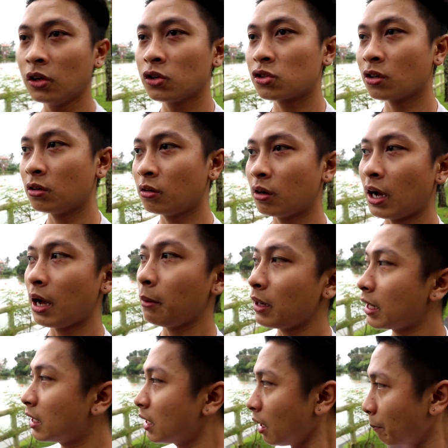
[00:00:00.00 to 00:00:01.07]
So,
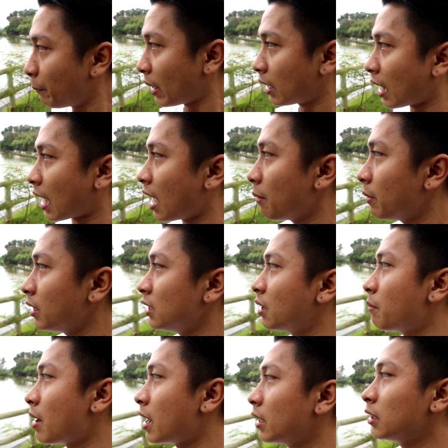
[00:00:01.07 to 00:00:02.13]
ang nagiging pagkakamali
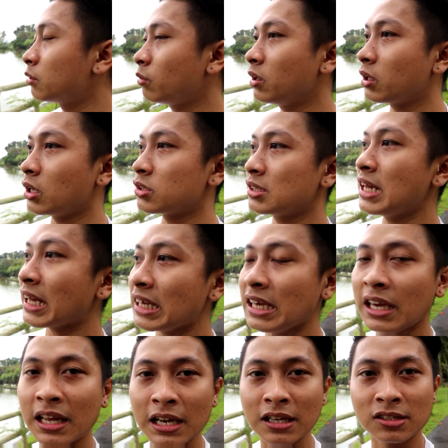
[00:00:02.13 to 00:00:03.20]
ng mga networkers,
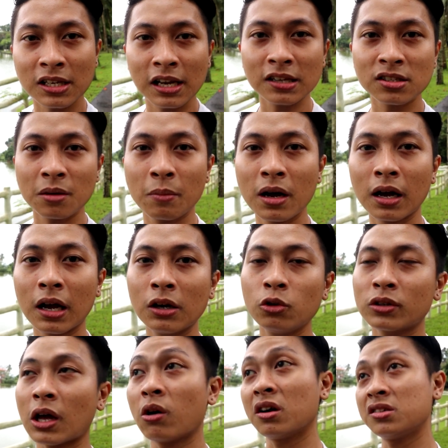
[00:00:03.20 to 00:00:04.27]
nakikinig sila sa mga
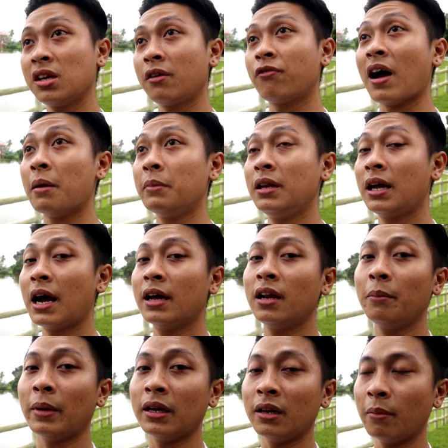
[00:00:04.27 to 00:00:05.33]
ganun tao kasi family nga
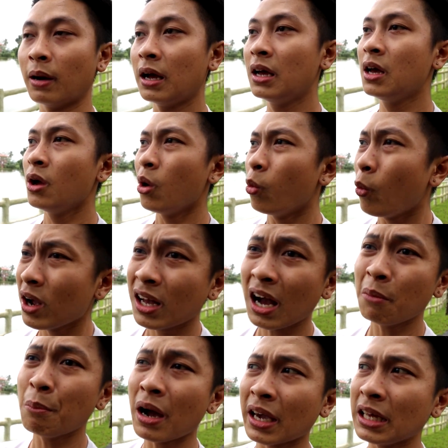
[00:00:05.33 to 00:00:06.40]
naman, di ba? Huwag
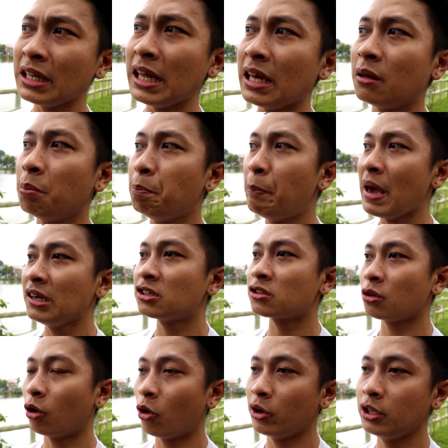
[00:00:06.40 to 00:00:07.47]
kang makinig
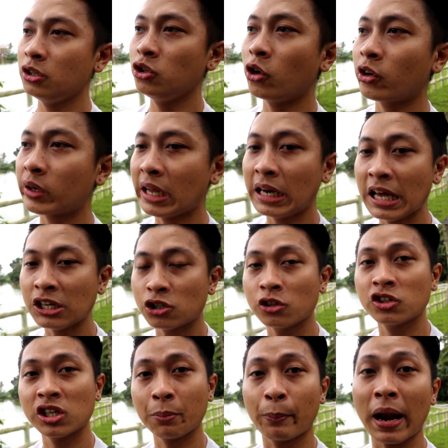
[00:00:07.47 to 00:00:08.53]
based on your
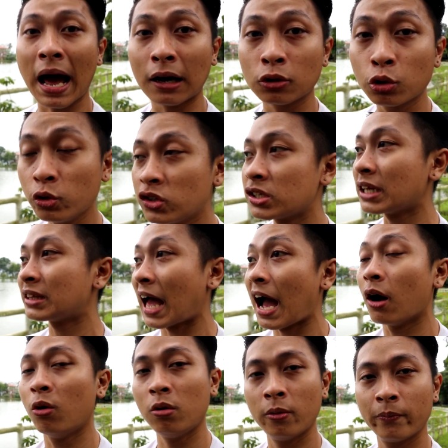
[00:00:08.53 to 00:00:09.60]
relationship lang dun sa
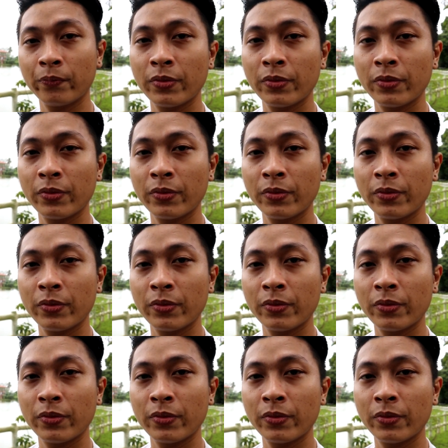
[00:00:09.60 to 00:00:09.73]
tao.